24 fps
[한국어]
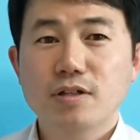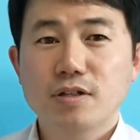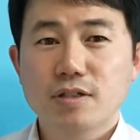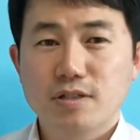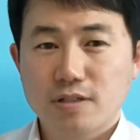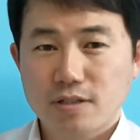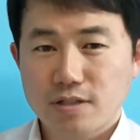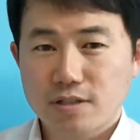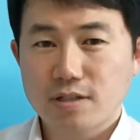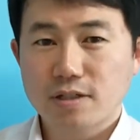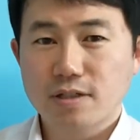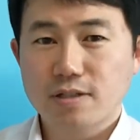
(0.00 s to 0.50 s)

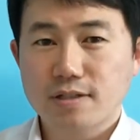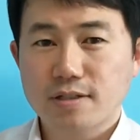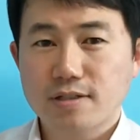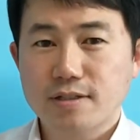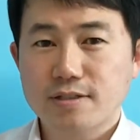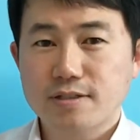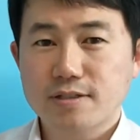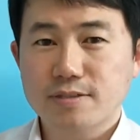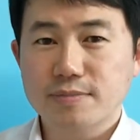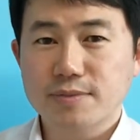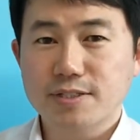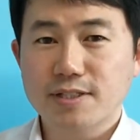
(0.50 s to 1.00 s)
이야기를
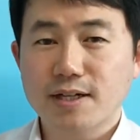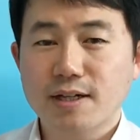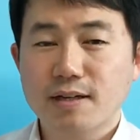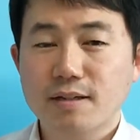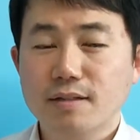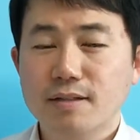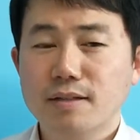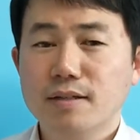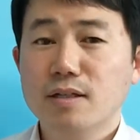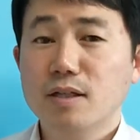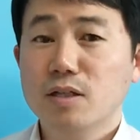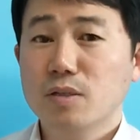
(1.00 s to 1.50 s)
했습니다.
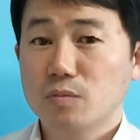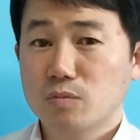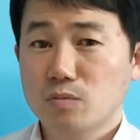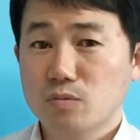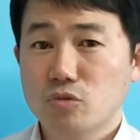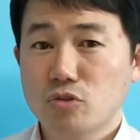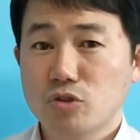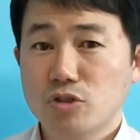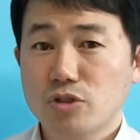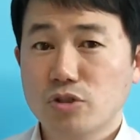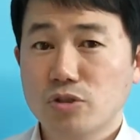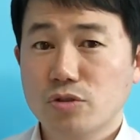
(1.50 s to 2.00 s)

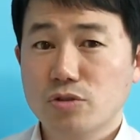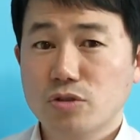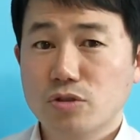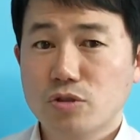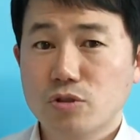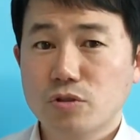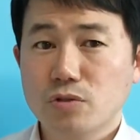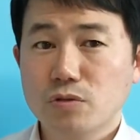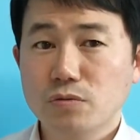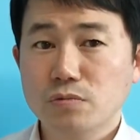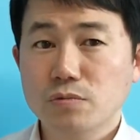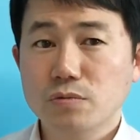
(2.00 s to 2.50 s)

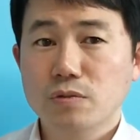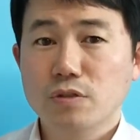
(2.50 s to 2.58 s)
무엇이었죠?